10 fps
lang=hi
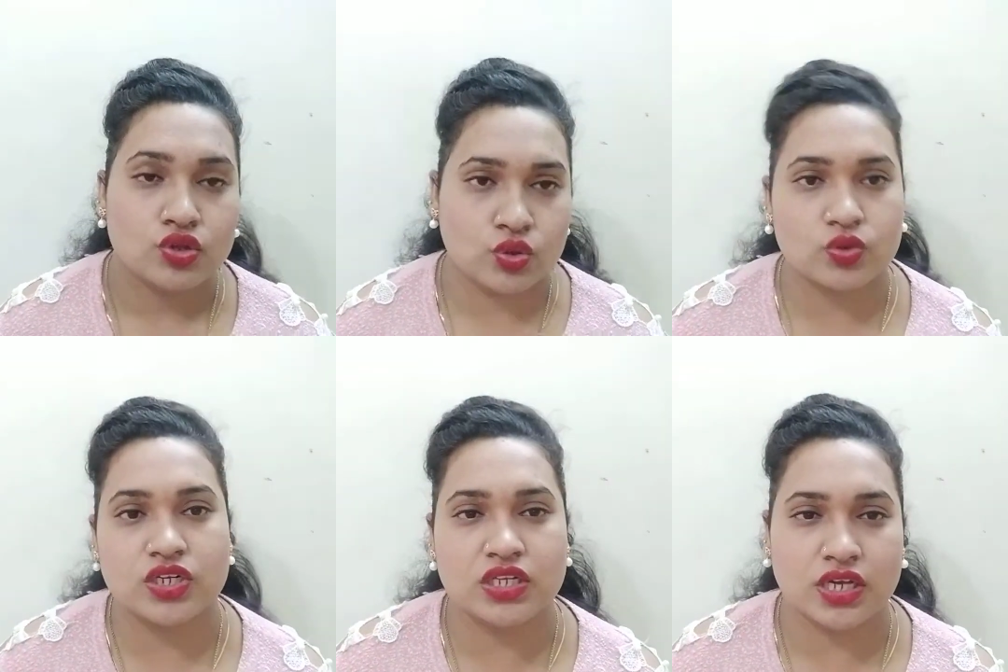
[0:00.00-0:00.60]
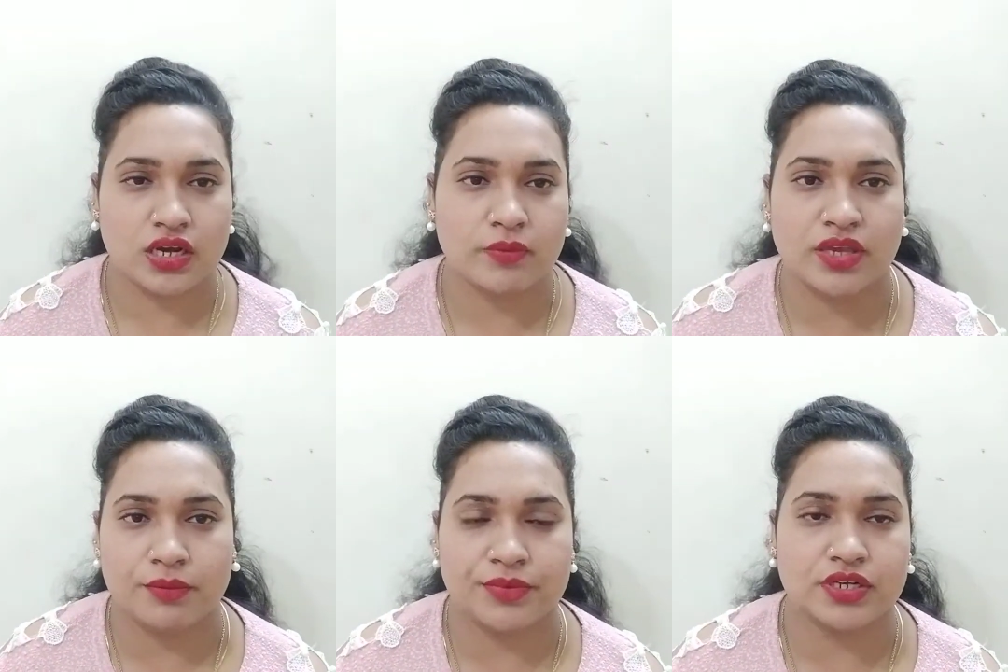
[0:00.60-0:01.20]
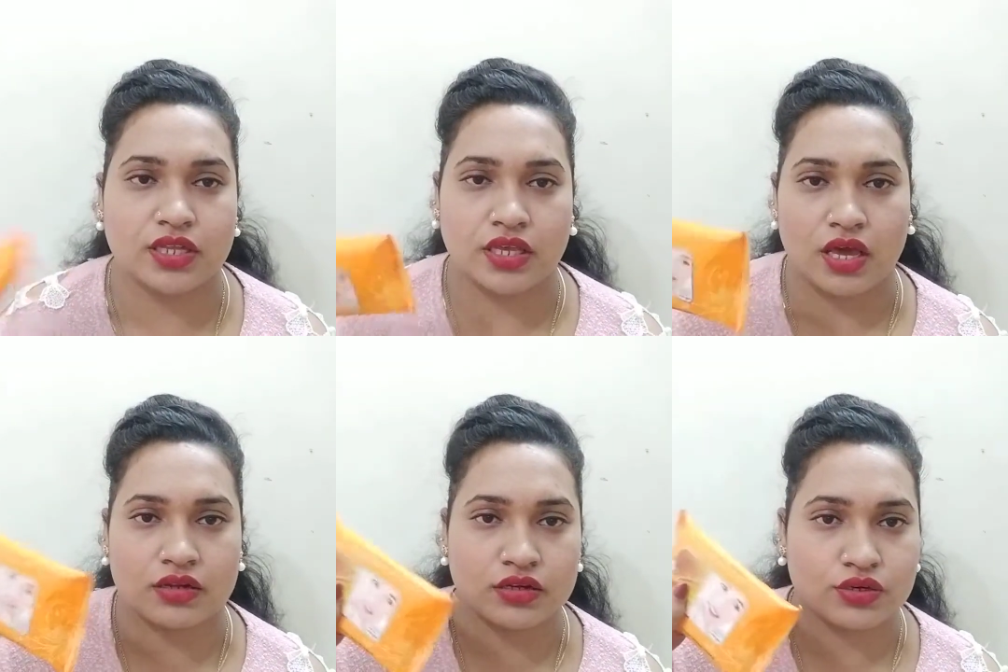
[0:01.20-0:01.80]
दो दिन की अगर मेकअप किट
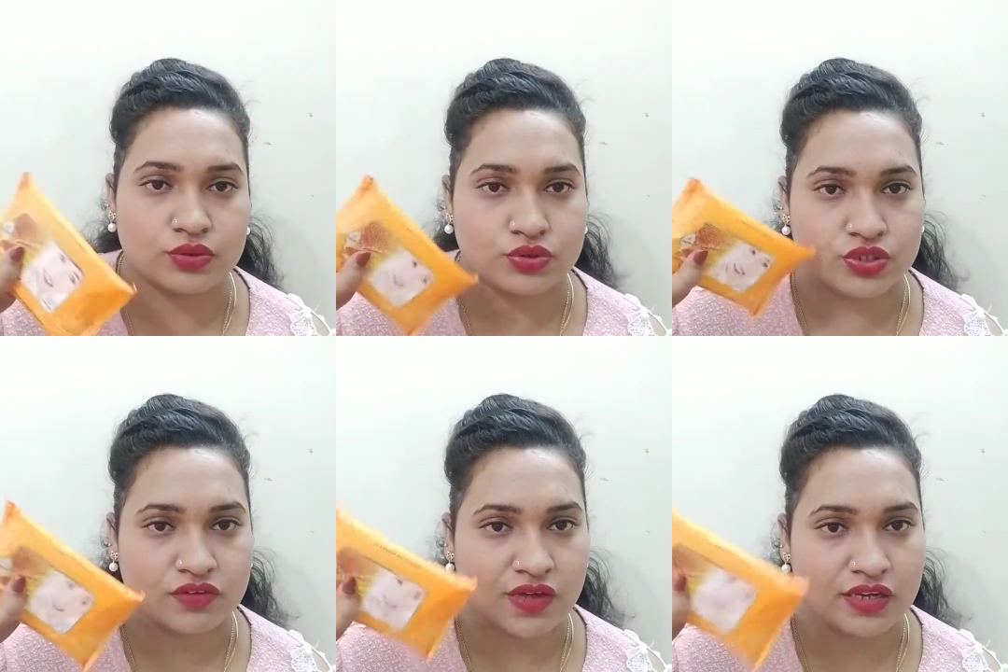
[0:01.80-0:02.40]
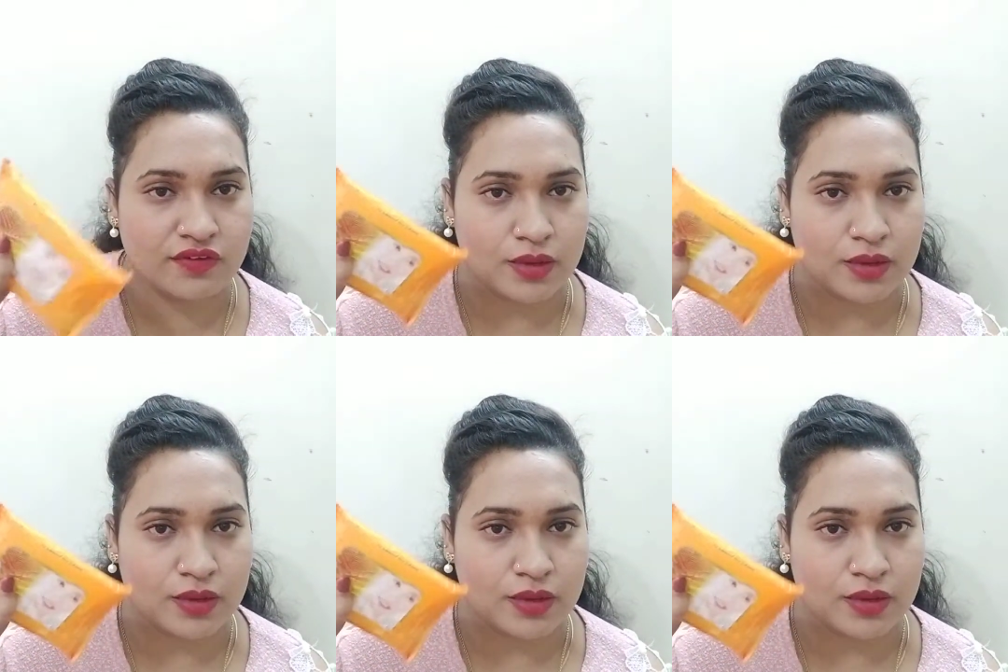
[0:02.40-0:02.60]
तैयार कर रहे हो तो ये वाली